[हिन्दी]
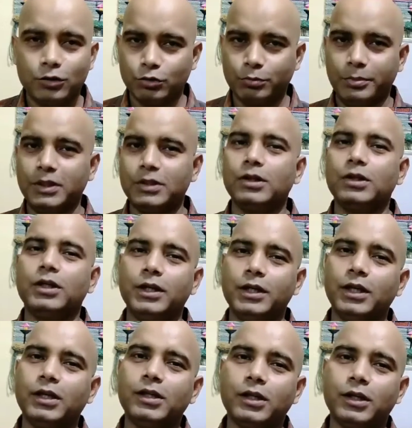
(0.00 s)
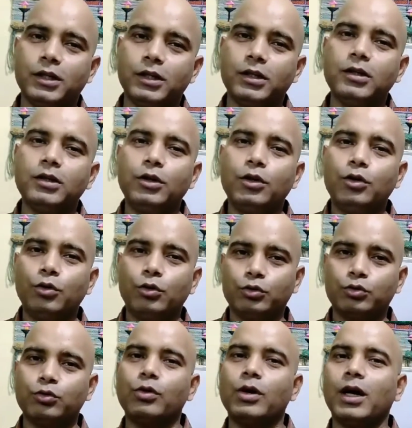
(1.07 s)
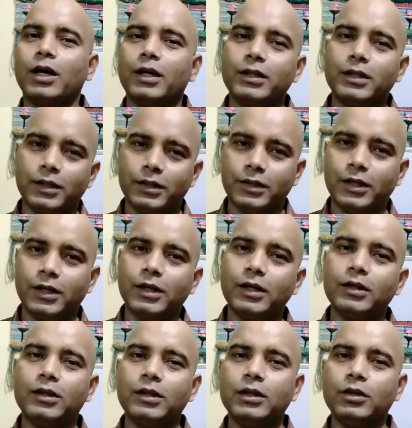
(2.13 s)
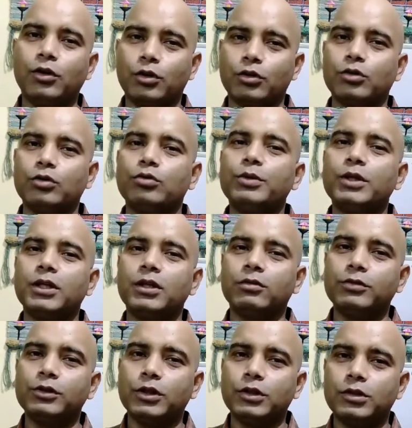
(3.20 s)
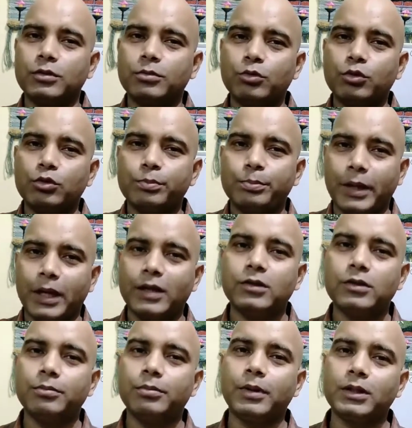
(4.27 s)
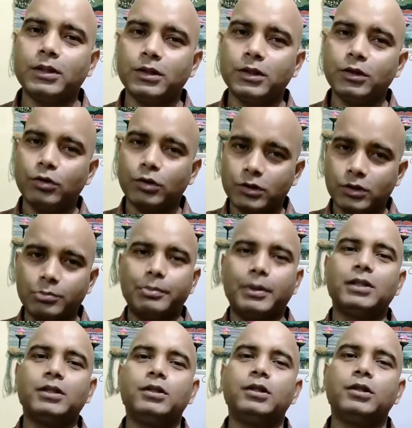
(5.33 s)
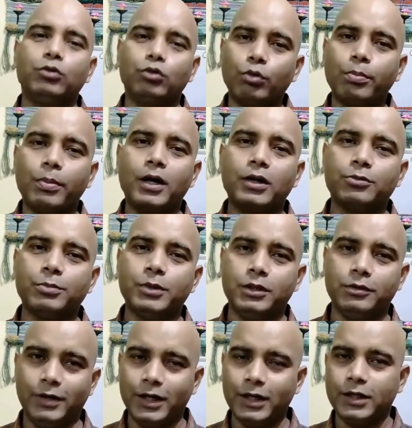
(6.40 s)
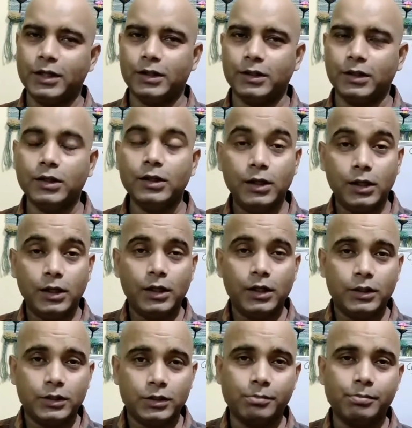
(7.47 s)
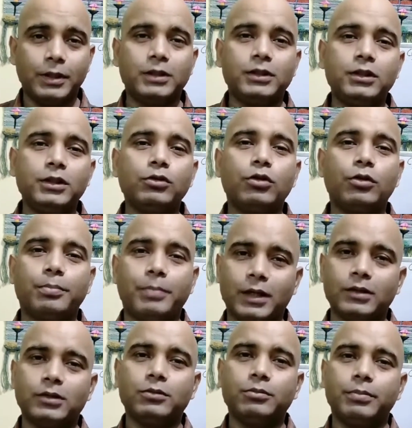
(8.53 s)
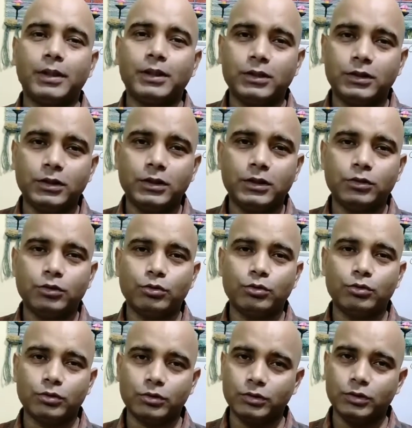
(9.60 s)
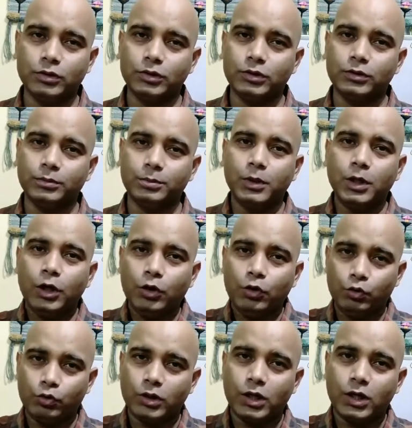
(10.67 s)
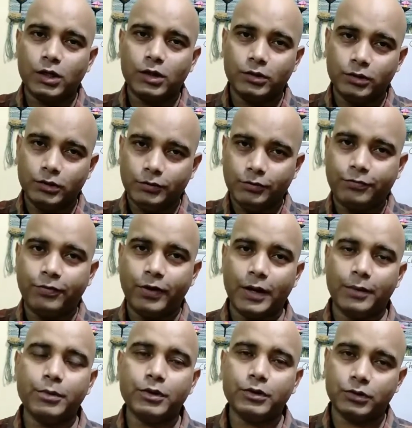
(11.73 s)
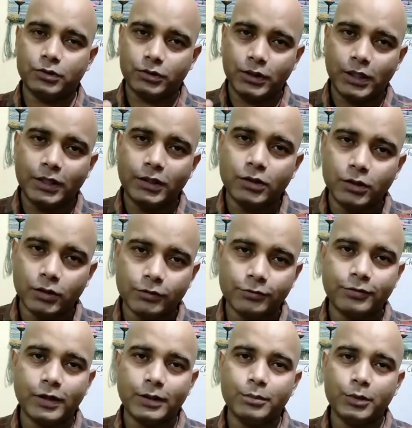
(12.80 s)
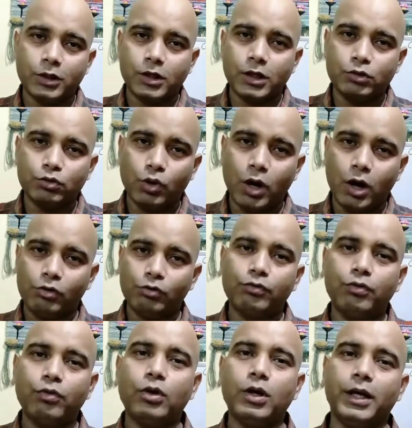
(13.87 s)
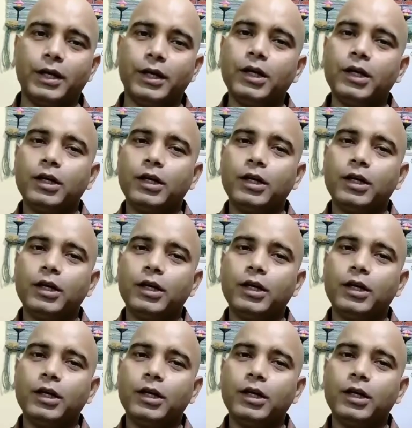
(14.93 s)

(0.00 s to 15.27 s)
जो बेसिक डिटेल दिखी थी उसको आगे देखते हैं कि ऑटोनोमिक नर्वस सिस्टम को पैरासिम्पैथेटिक और सिंपैथेटिक दो पार्ट्स में डिवाइड किया था सिंपैथेटिक और पैरासिम्पैथेटिक जो आ, उनका फाइबर्स यानी नर्व फाइबर का जो आउटफ्लो है